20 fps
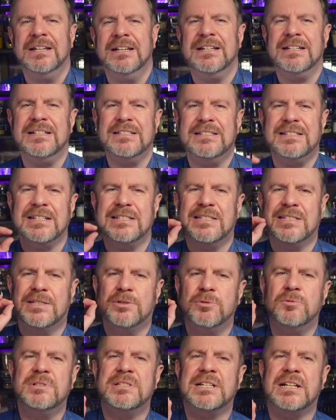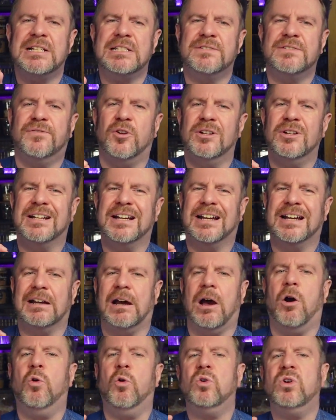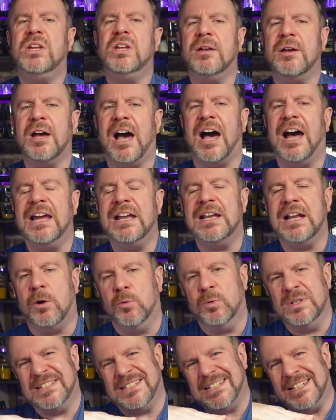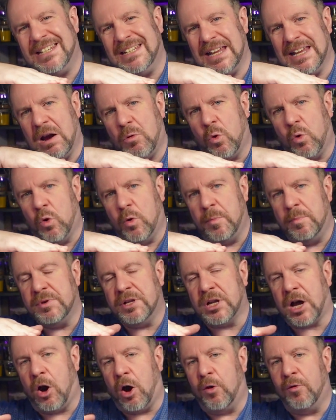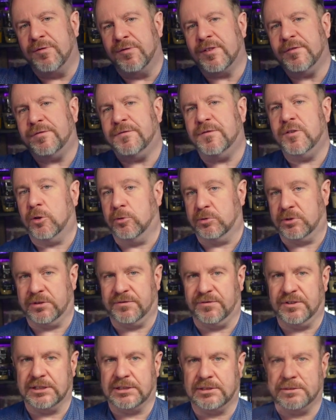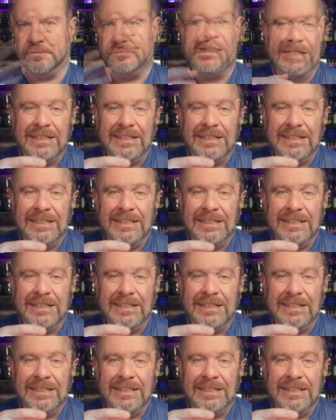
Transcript: ist der Zusatz von rauchigen Eiler Whisky, der obendrauf gefloatet wird.